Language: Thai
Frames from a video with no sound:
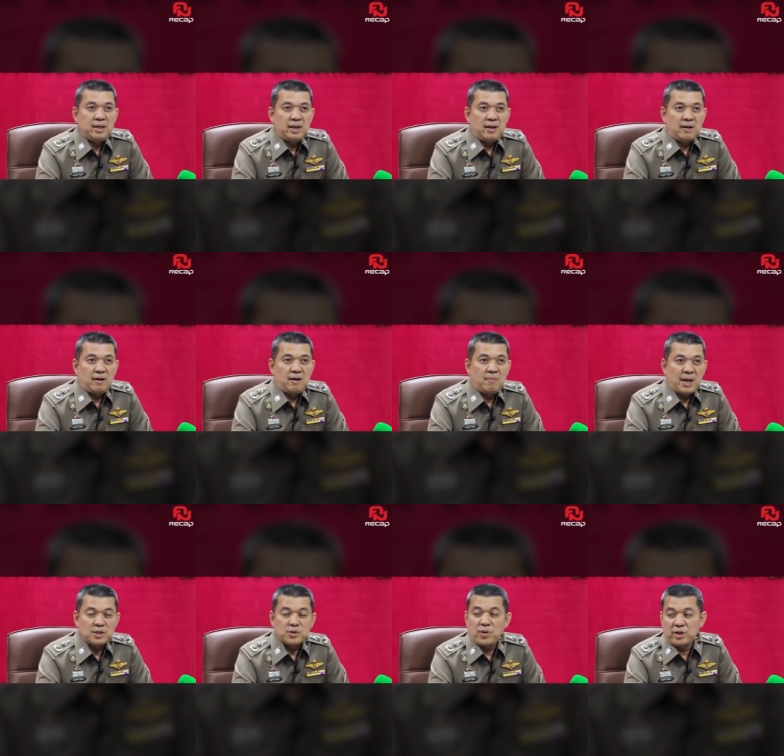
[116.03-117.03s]
แล้วก็
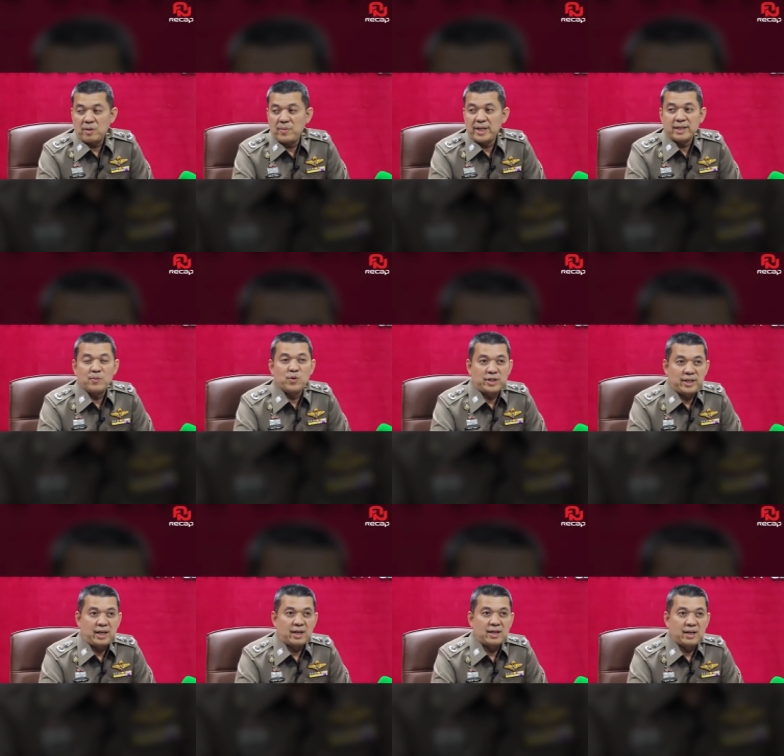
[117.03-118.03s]
บางส่วนก็ไม่ใช่ตำรวจ
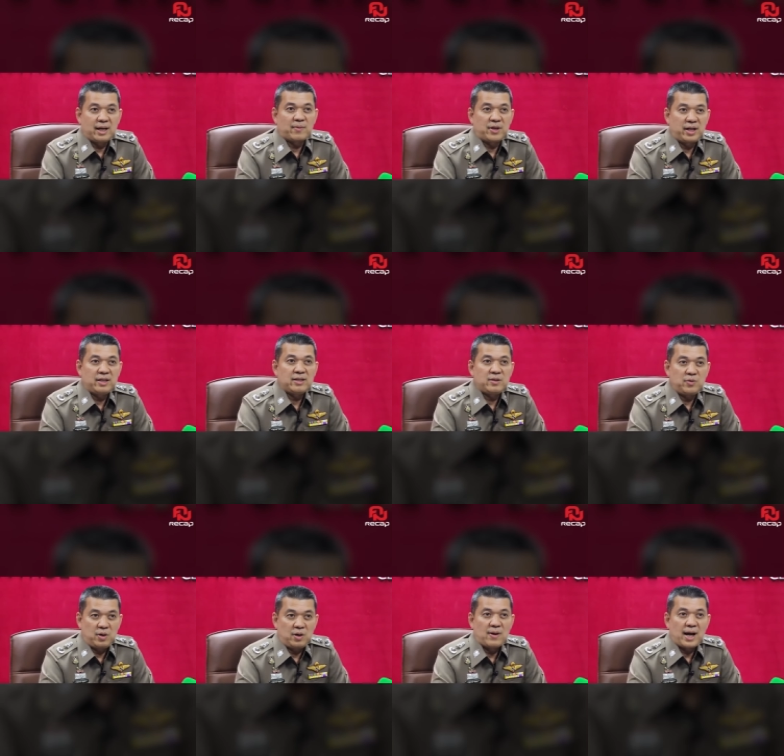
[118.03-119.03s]
จริงนะครับ ตอนนี้อ
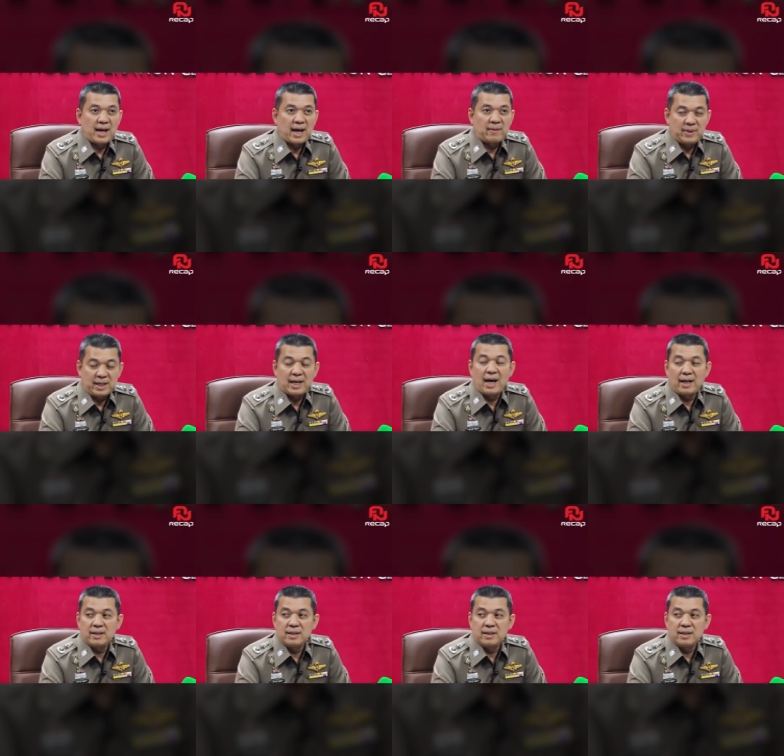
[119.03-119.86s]
ยู่ระหว่างการดำเนินการ